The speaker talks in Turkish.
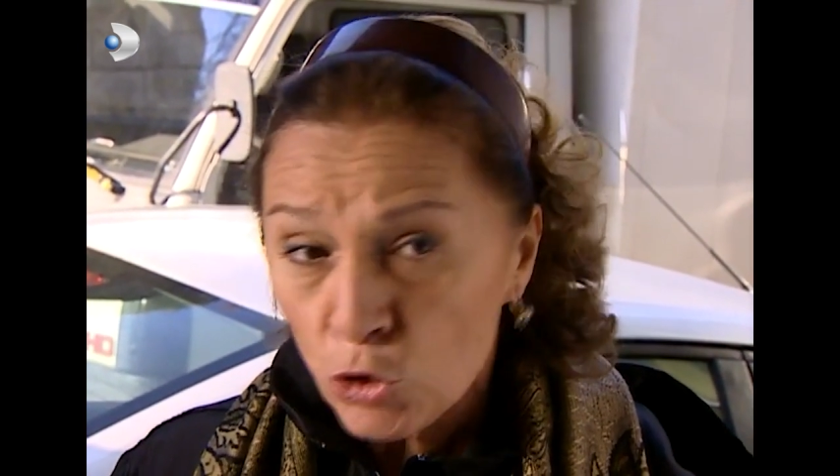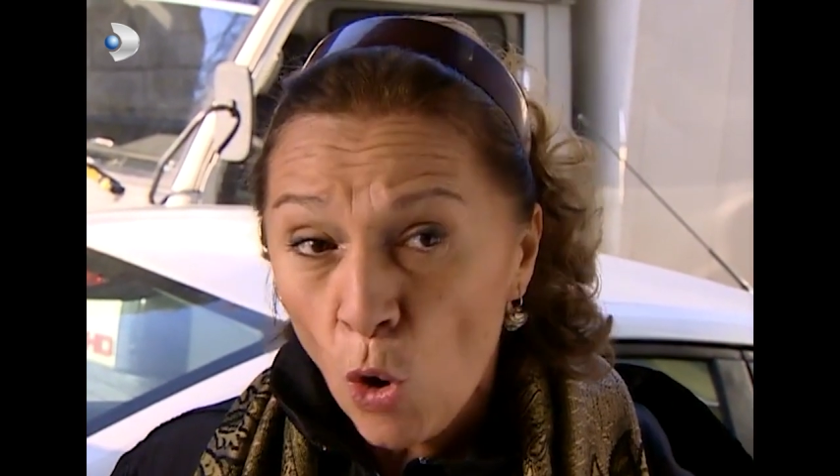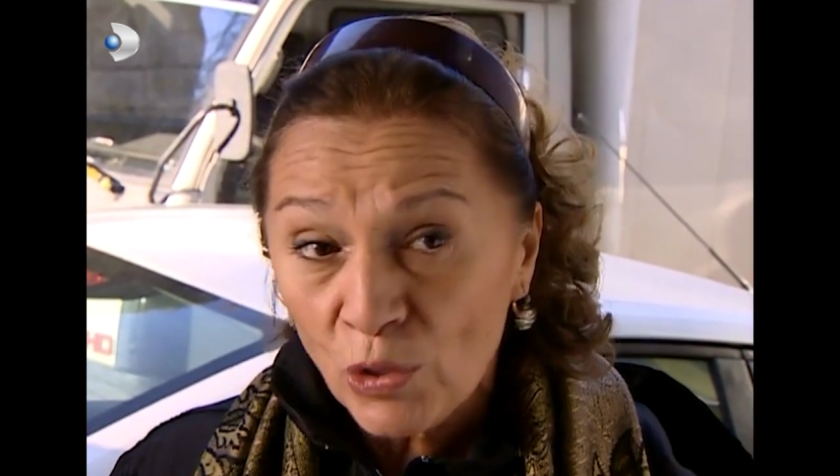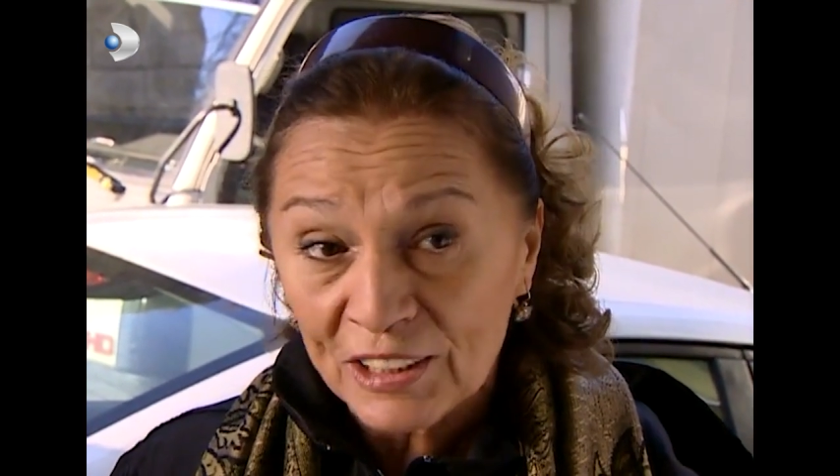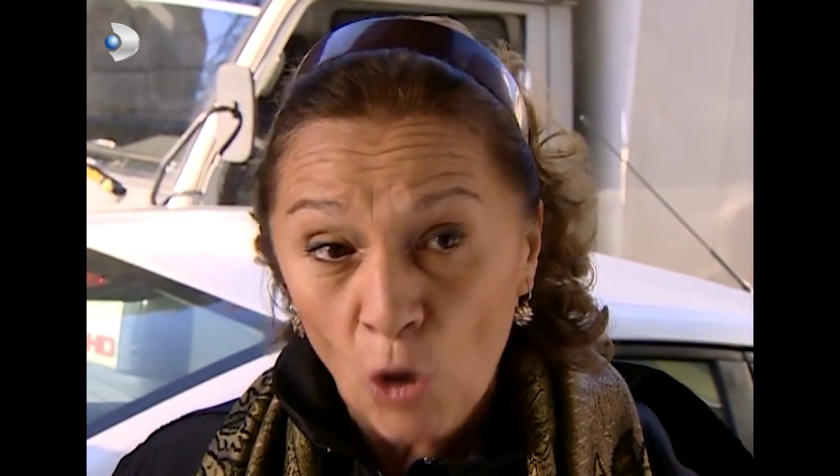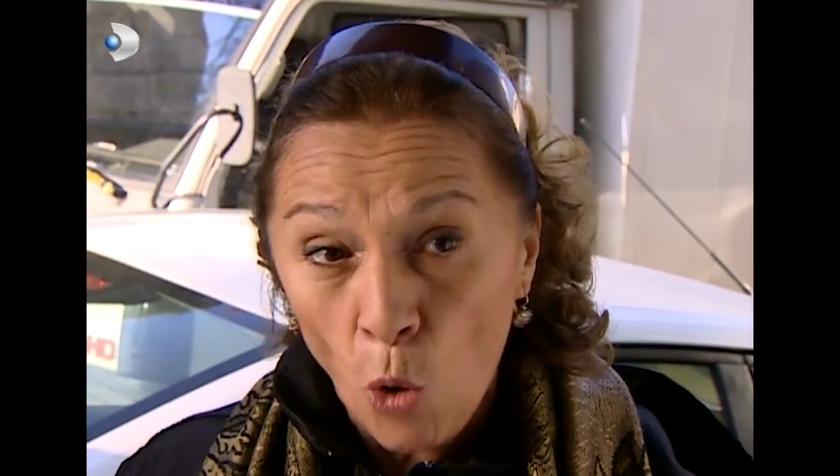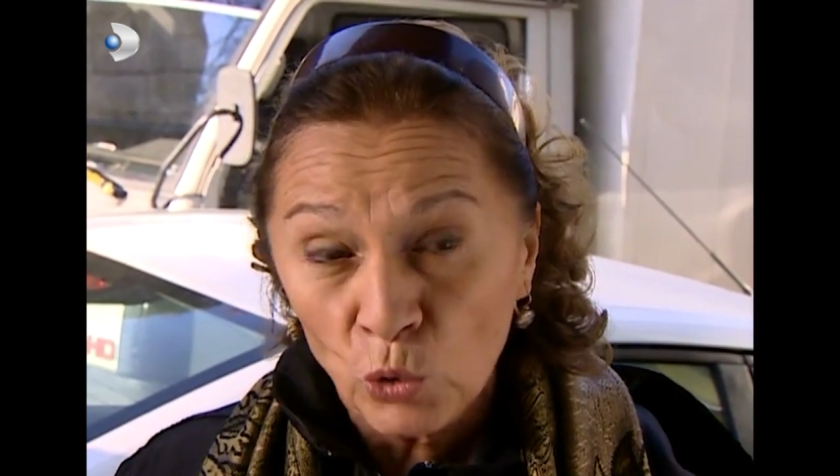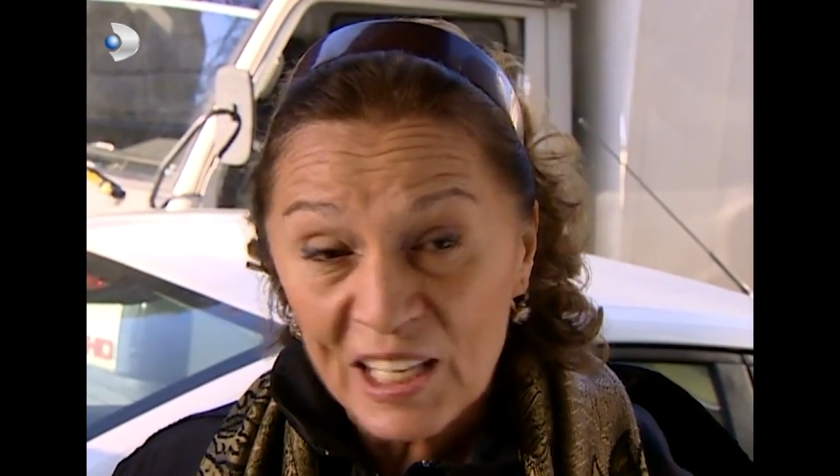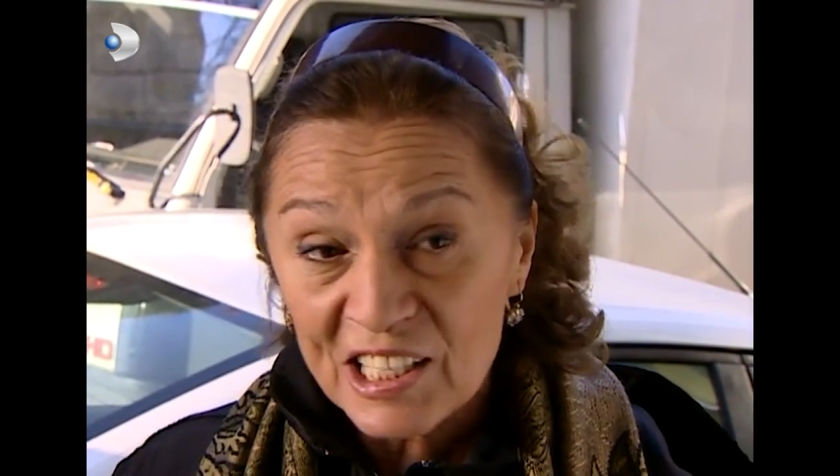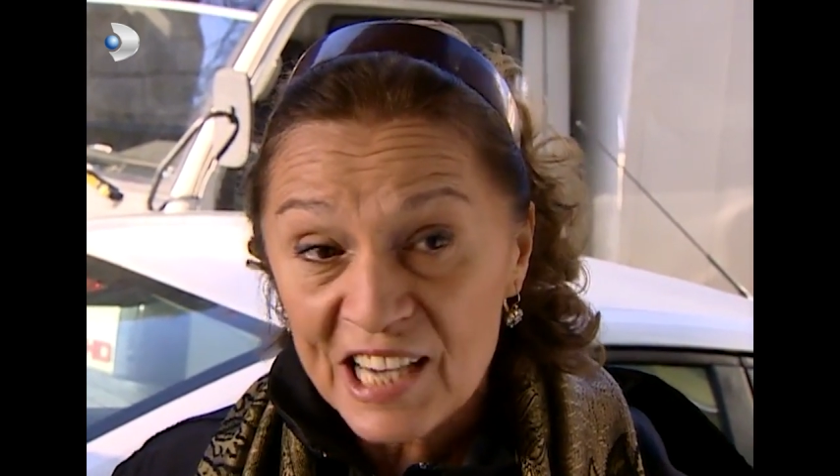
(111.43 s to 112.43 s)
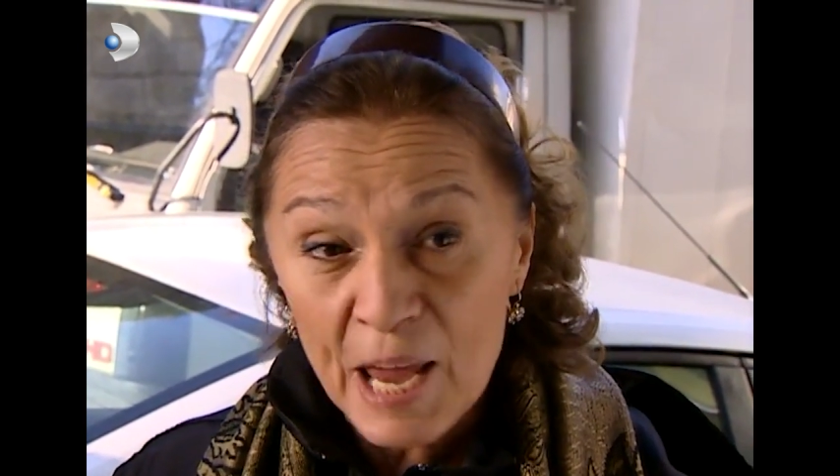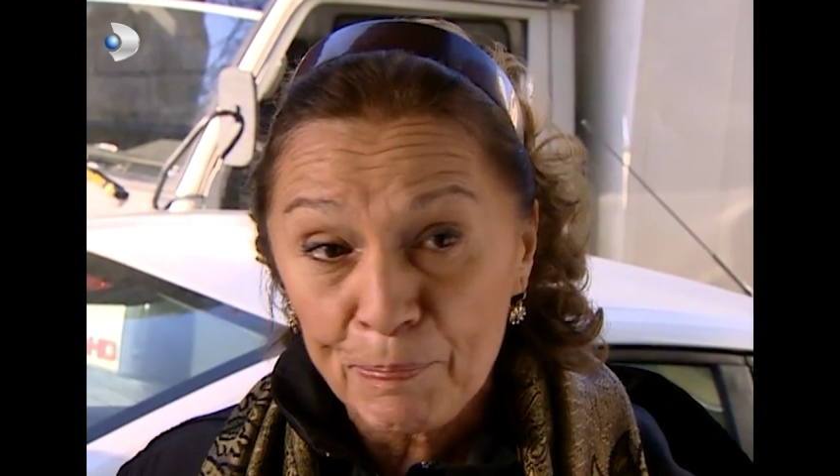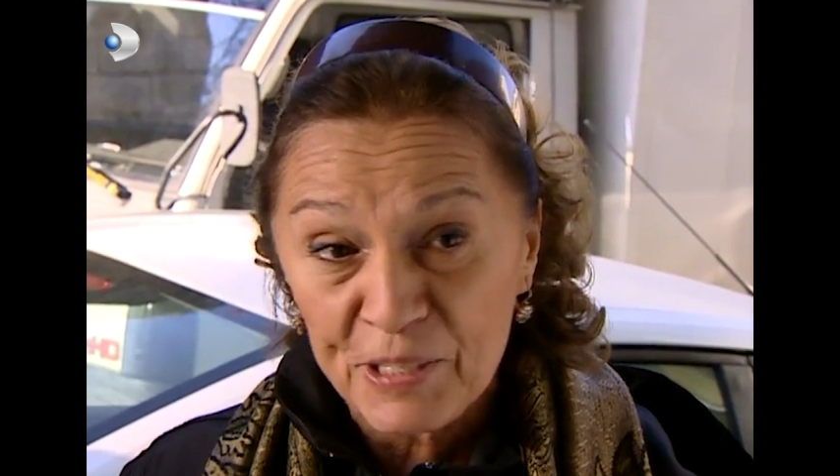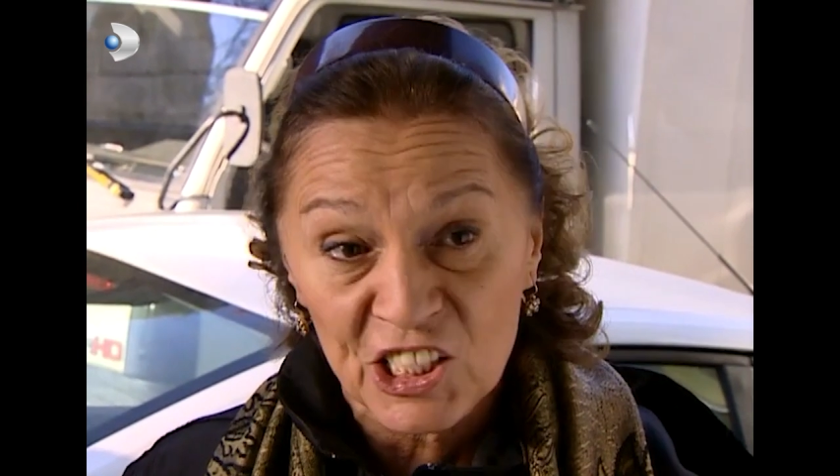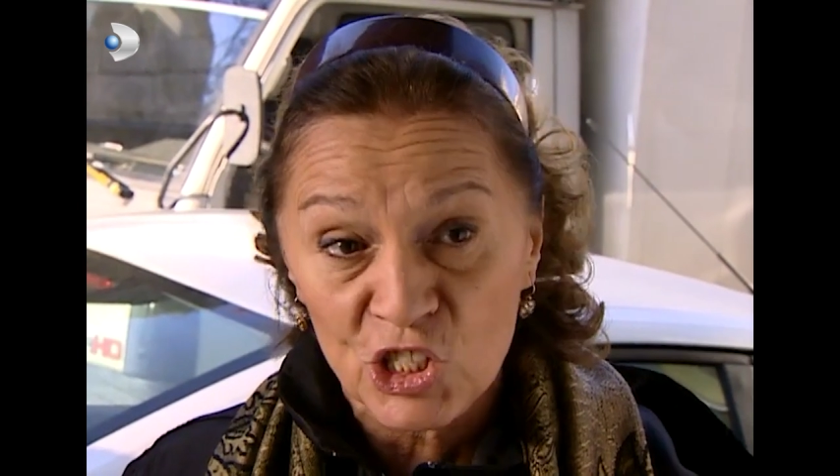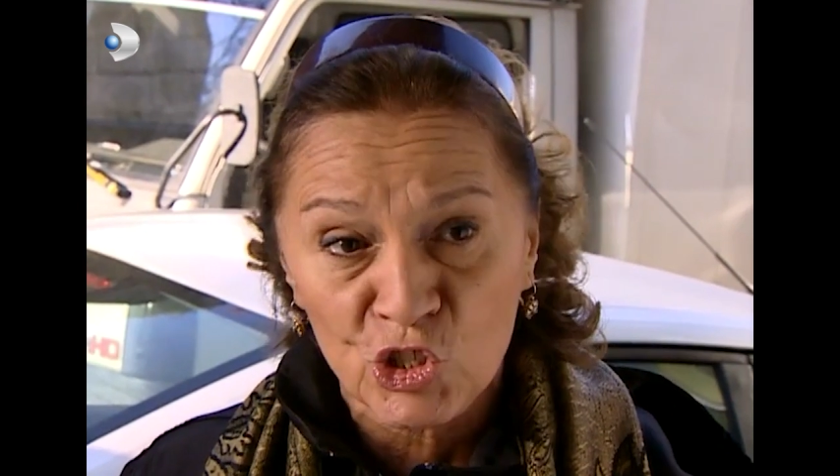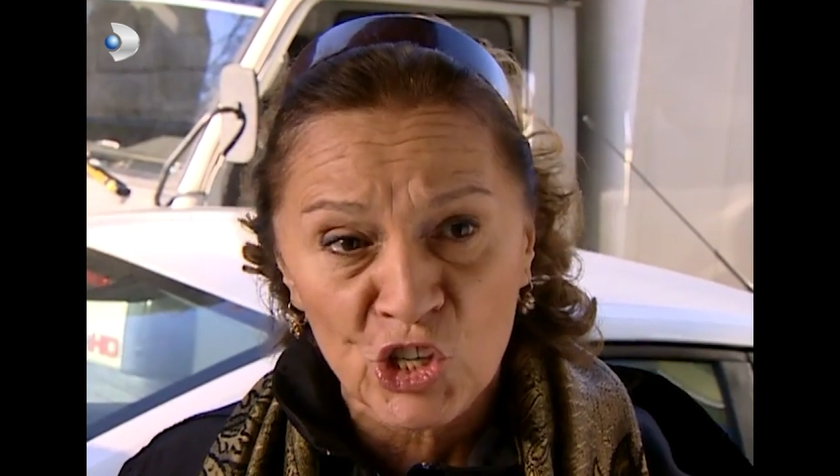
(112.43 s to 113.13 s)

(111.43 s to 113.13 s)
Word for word: Sonra da onların hepsini